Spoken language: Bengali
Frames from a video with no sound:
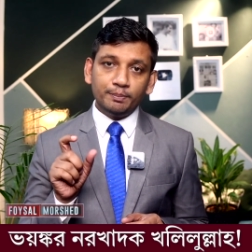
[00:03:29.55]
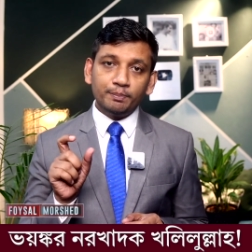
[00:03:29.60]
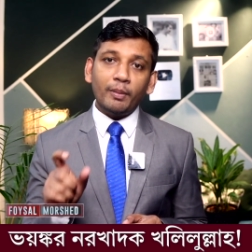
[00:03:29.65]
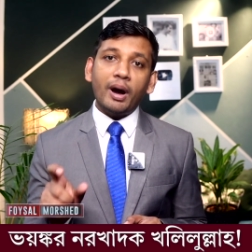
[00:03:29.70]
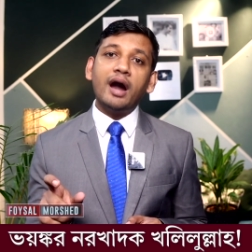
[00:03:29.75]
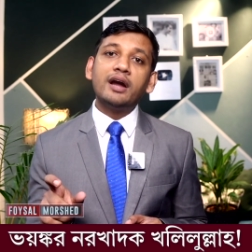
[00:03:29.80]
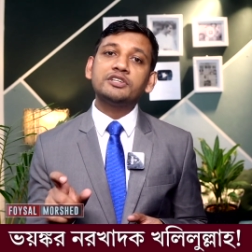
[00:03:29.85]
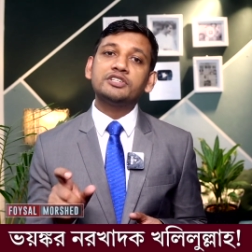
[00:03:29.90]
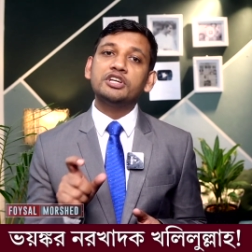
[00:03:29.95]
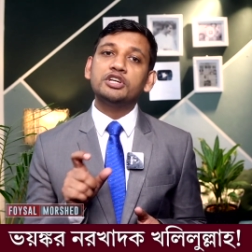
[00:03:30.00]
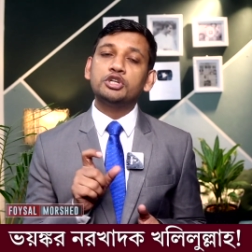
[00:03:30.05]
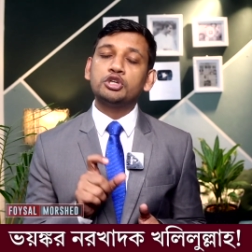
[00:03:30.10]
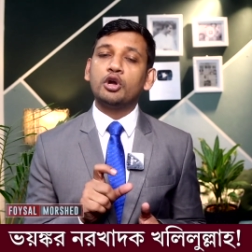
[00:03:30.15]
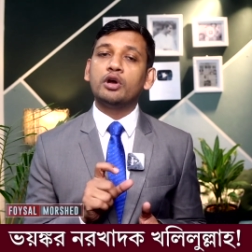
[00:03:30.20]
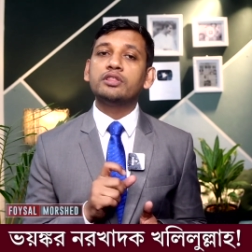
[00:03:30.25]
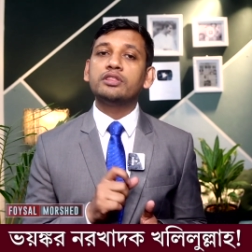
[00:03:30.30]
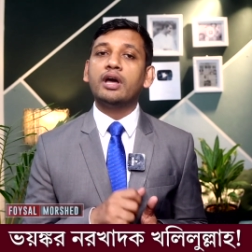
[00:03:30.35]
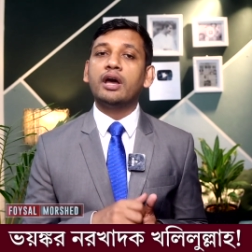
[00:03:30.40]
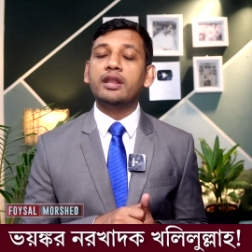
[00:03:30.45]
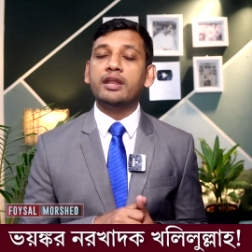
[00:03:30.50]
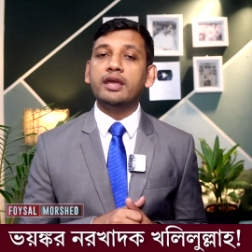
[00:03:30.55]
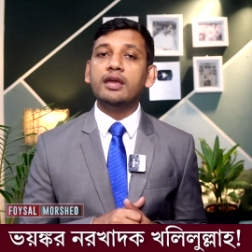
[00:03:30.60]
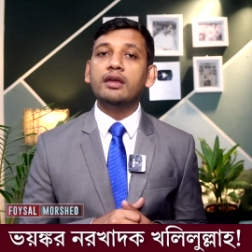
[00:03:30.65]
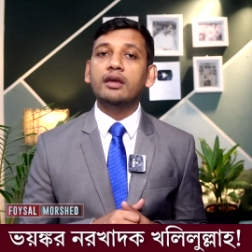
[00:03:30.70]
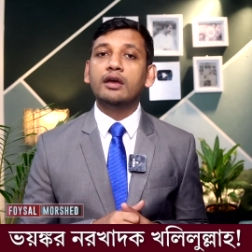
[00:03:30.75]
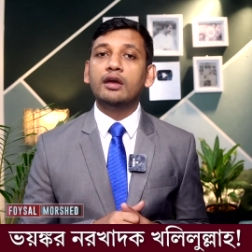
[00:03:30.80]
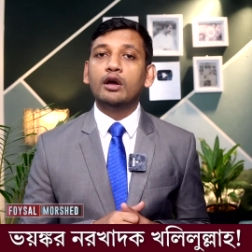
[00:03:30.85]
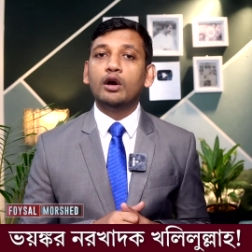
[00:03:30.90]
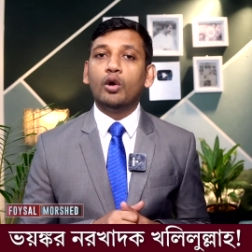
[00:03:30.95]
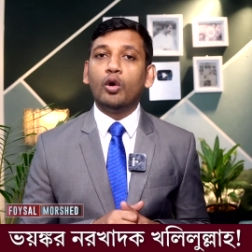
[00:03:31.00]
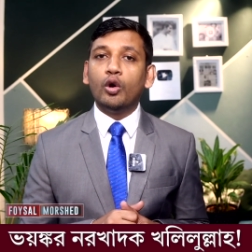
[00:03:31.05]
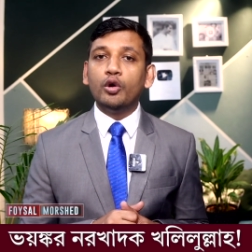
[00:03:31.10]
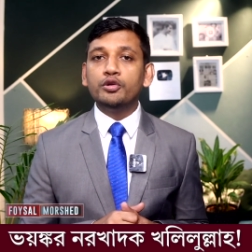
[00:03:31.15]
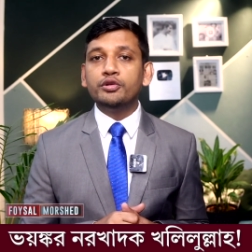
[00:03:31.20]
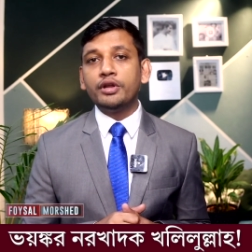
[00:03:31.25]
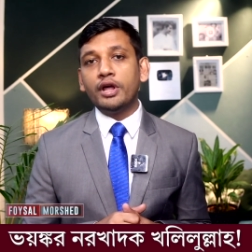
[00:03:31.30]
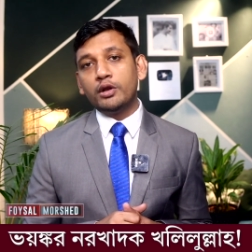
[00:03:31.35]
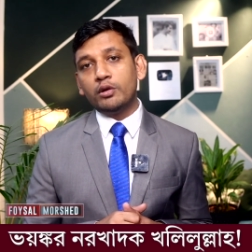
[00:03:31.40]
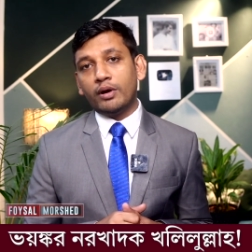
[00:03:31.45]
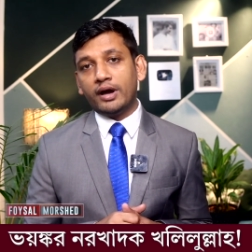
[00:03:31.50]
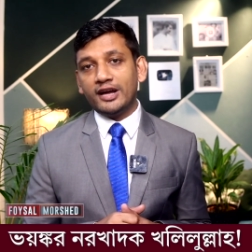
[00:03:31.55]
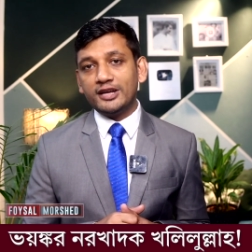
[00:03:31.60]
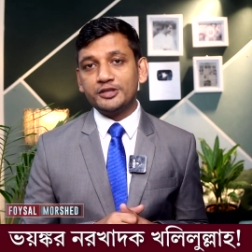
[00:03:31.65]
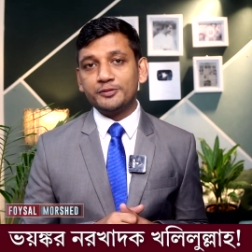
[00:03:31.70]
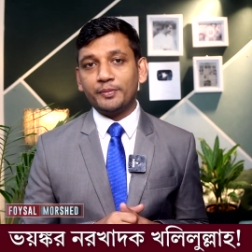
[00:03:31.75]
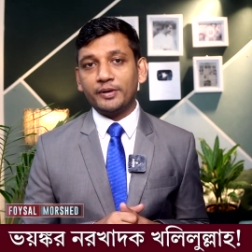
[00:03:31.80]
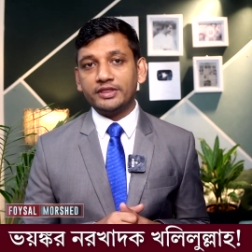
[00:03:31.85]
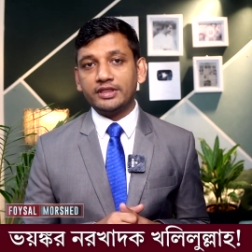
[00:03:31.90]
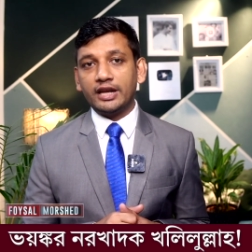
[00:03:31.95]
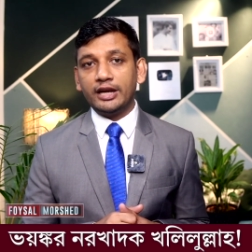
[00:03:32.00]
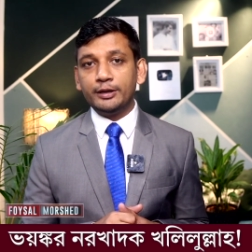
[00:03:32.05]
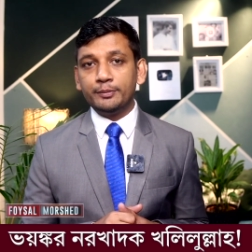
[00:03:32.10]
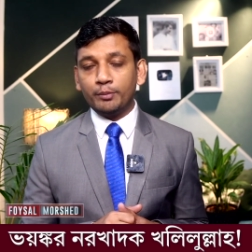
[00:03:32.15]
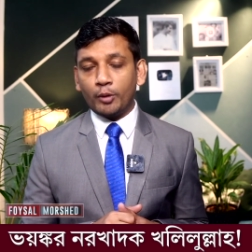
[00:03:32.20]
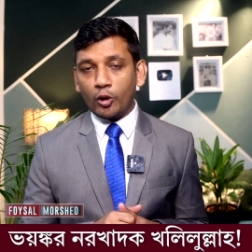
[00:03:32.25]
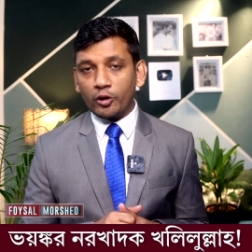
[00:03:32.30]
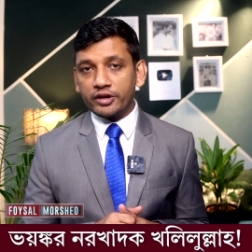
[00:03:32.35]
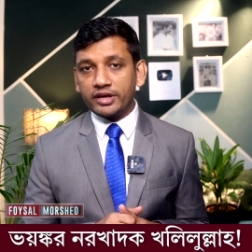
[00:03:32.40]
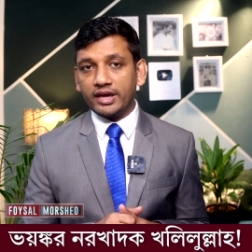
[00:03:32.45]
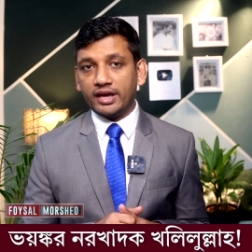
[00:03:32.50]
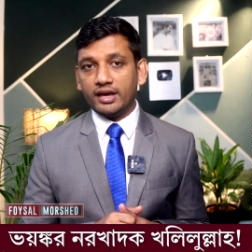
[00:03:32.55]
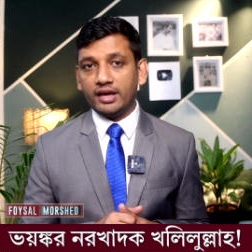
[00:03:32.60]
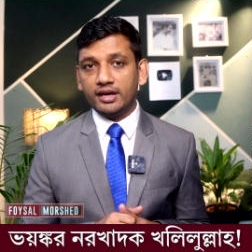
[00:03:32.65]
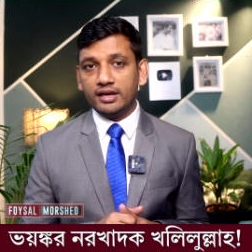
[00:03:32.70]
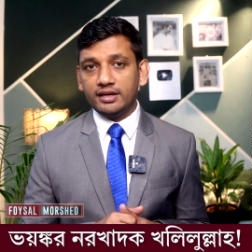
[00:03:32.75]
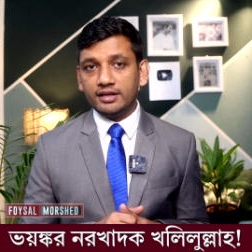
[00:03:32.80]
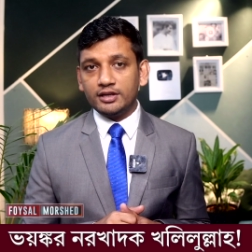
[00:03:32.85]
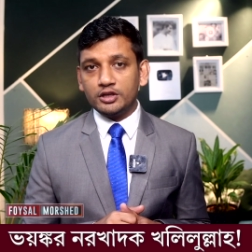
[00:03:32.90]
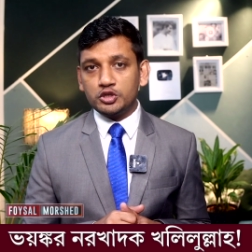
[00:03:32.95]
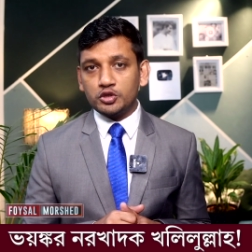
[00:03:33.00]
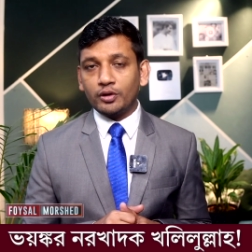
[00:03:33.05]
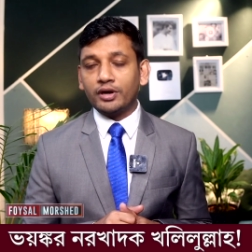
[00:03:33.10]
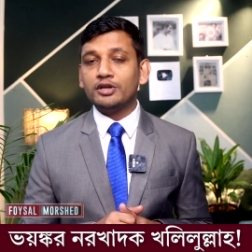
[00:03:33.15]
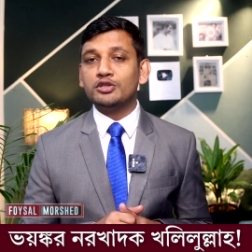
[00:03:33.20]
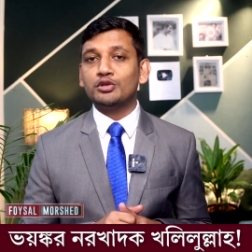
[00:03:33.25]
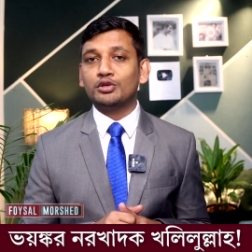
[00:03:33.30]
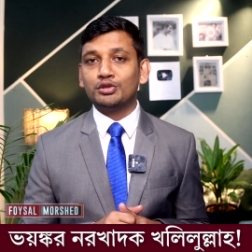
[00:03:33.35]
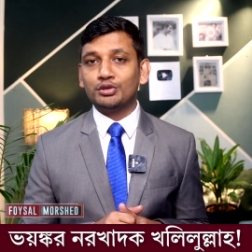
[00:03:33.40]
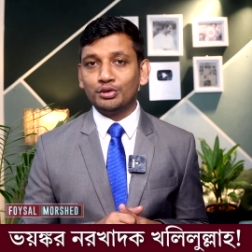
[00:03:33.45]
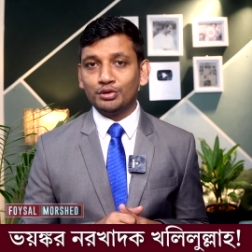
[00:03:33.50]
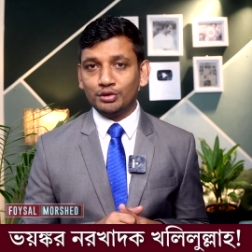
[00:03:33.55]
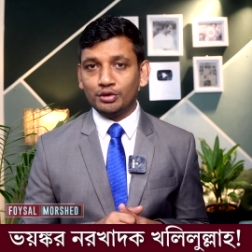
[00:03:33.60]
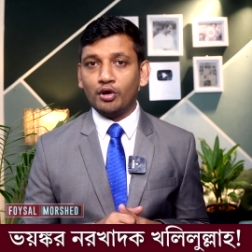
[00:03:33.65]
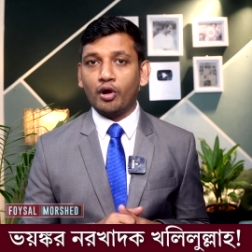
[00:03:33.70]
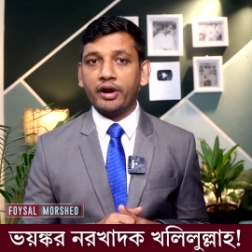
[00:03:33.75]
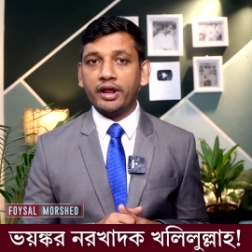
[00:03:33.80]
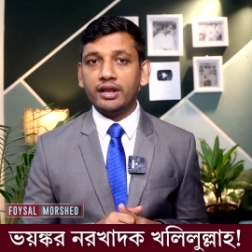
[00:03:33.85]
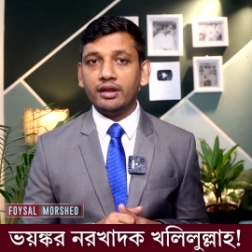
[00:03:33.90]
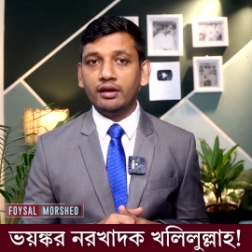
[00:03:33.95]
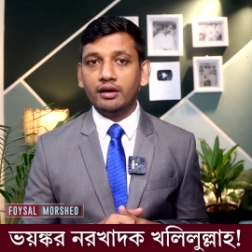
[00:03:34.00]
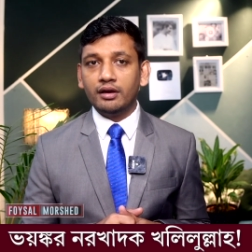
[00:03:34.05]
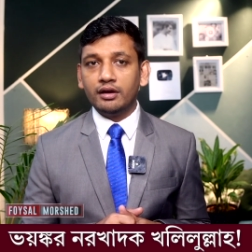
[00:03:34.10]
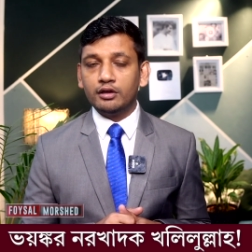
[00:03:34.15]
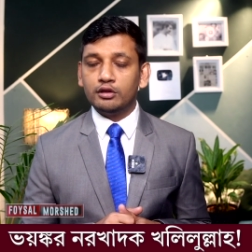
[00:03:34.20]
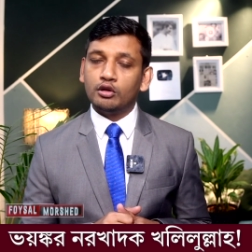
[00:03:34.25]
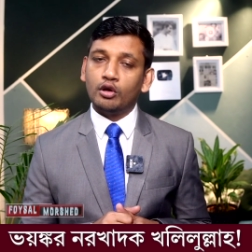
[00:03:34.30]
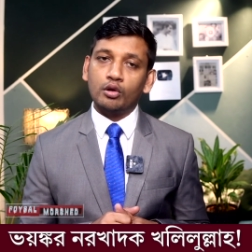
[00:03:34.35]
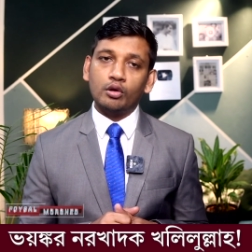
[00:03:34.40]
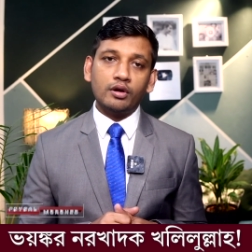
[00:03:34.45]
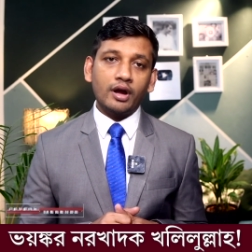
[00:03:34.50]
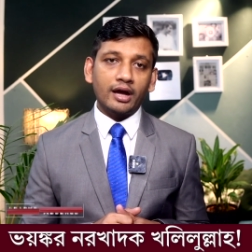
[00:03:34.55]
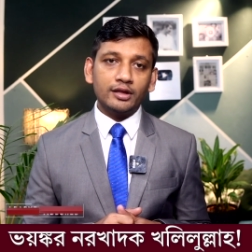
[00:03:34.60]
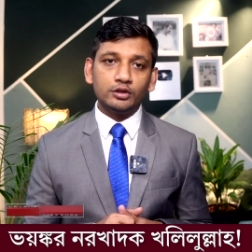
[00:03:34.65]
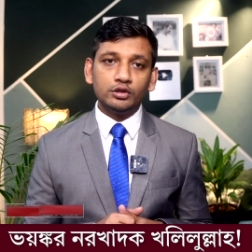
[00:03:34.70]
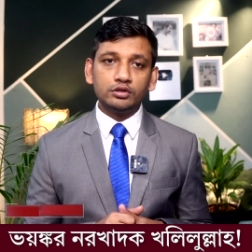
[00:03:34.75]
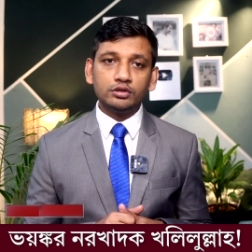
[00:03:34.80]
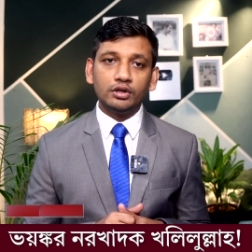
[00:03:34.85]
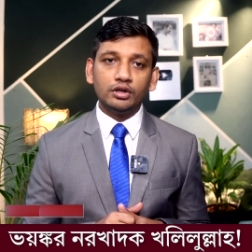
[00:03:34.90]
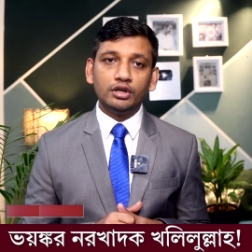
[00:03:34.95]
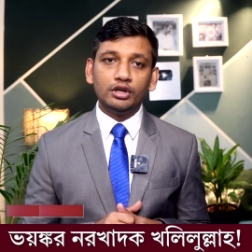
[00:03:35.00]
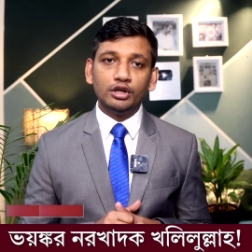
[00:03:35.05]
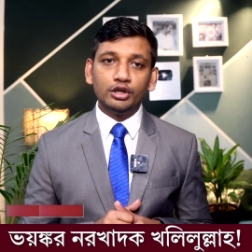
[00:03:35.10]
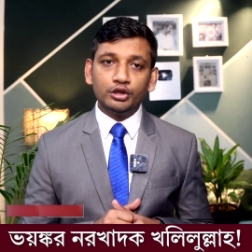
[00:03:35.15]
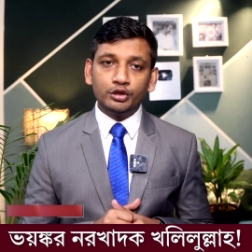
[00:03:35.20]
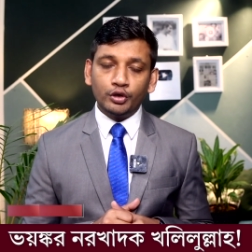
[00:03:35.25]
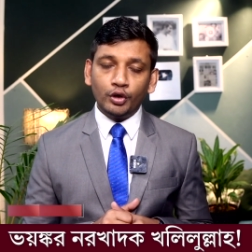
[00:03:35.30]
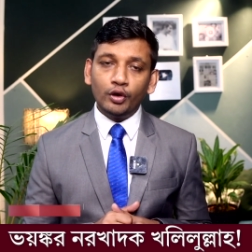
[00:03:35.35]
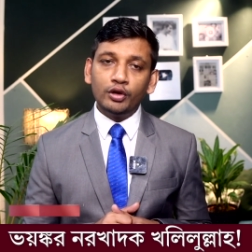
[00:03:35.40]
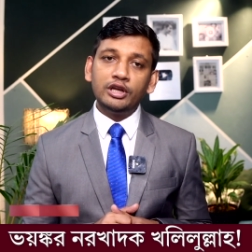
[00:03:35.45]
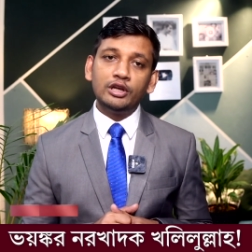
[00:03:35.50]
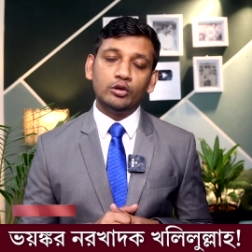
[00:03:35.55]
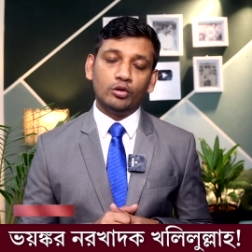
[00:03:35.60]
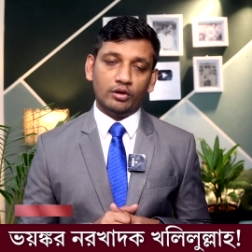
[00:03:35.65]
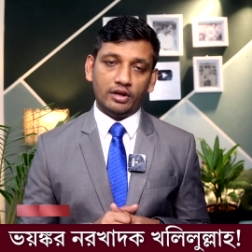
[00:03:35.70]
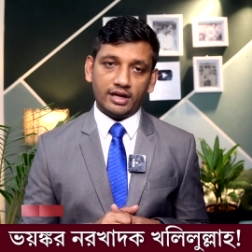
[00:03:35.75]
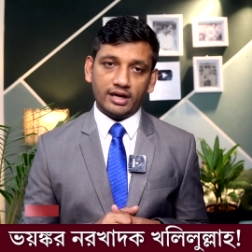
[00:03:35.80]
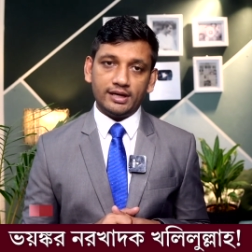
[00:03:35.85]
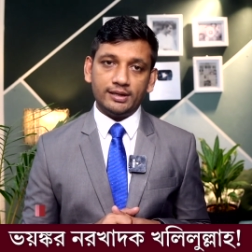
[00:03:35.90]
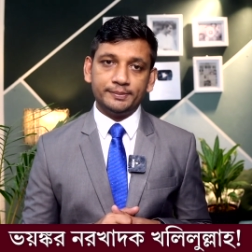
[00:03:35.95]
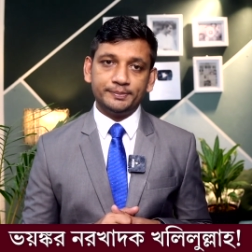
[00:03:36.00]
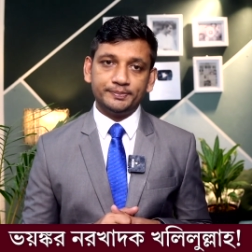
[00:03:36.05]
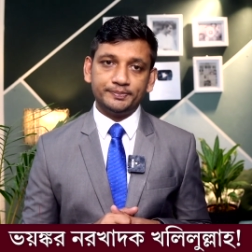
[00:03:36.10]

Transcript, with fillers: মাংসের সন্ধানে অন্যান্য হাসপাতালের মর্গে যোগাযোগ শুরু করেন নরখাদক খলিলুল্লাহ